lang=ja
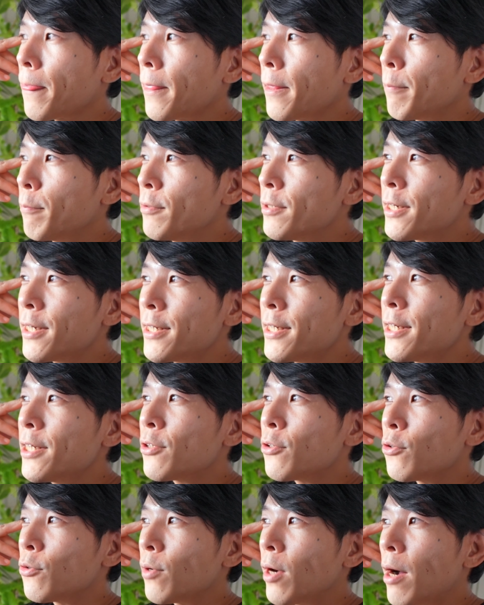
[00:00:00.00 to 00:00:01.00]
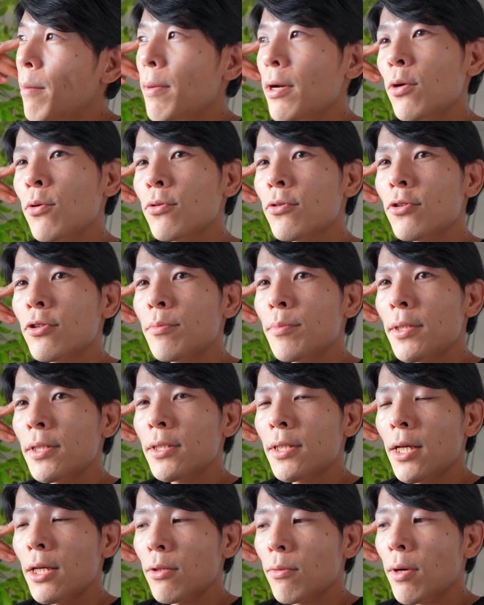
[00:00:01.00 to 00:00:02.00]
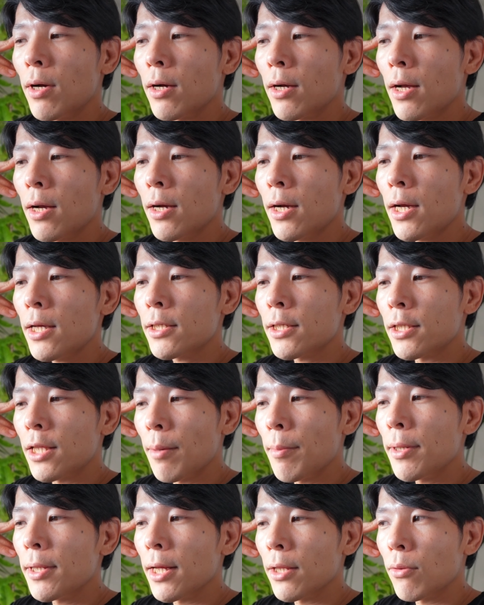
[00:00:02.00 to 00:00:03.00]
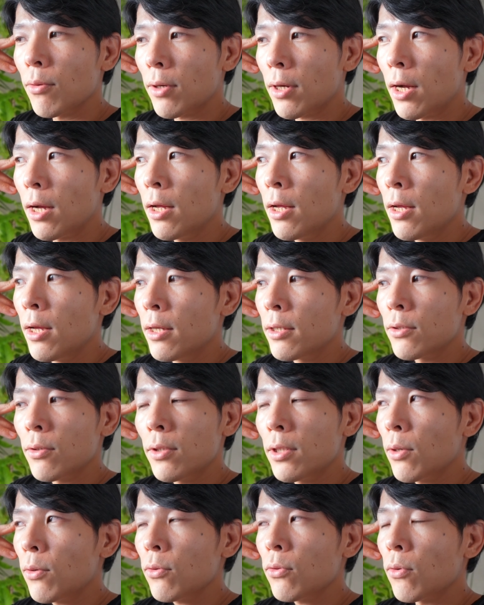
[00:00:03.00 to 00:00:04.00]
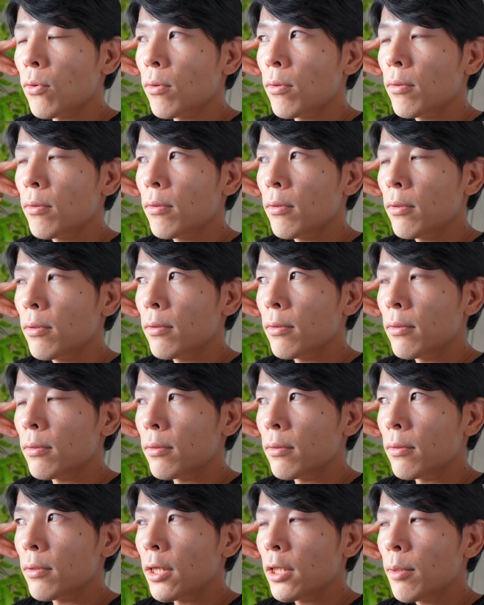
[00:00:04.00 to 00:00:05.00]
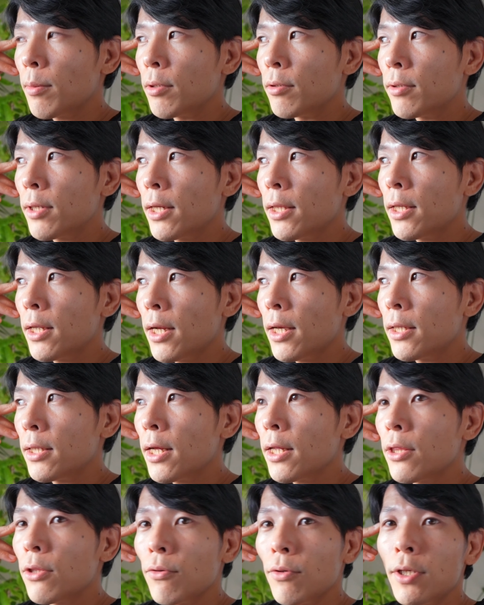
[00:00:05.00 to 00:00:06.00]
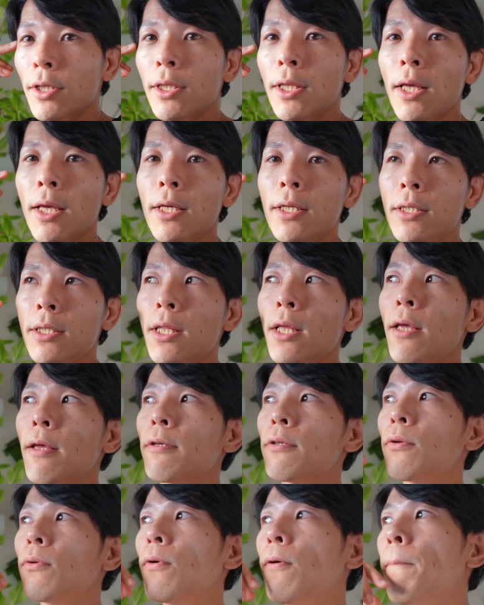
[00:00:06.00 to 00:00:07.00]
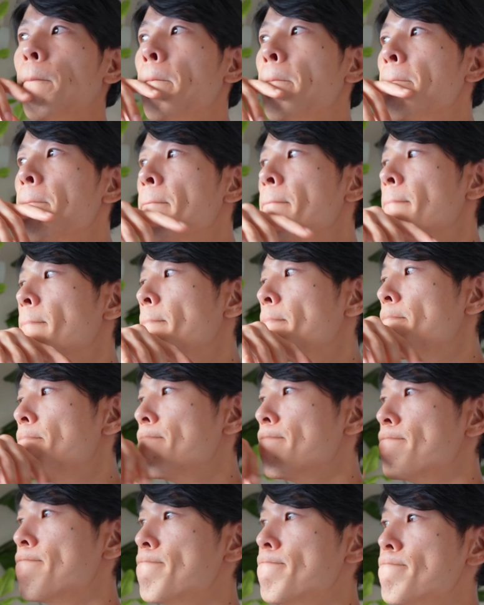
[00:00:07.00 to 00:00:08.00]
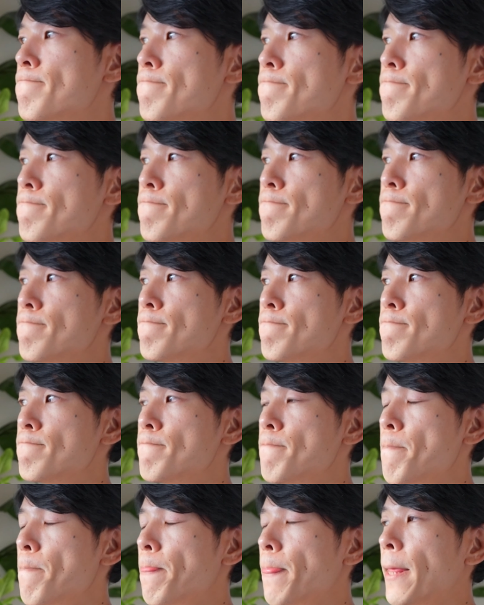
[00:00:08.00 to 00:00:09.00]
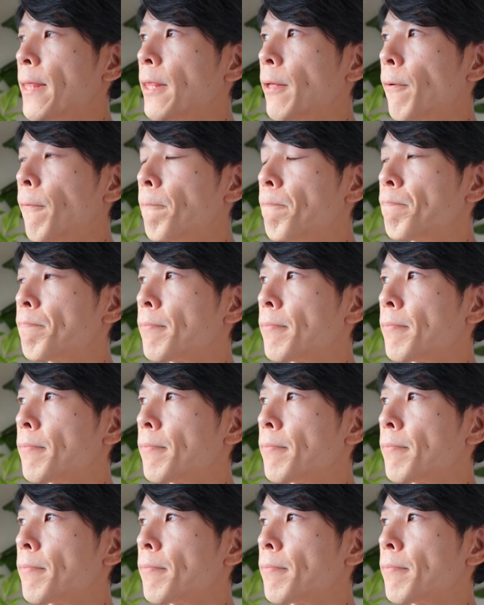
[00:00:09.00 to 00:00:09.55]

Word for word: 難しいというよりは、あまりお勧めしないのは、考えちゃダメだとか、そんなこと、うーん、頭に浮かんでないんだっていう否定して、その、うーん、なんだろ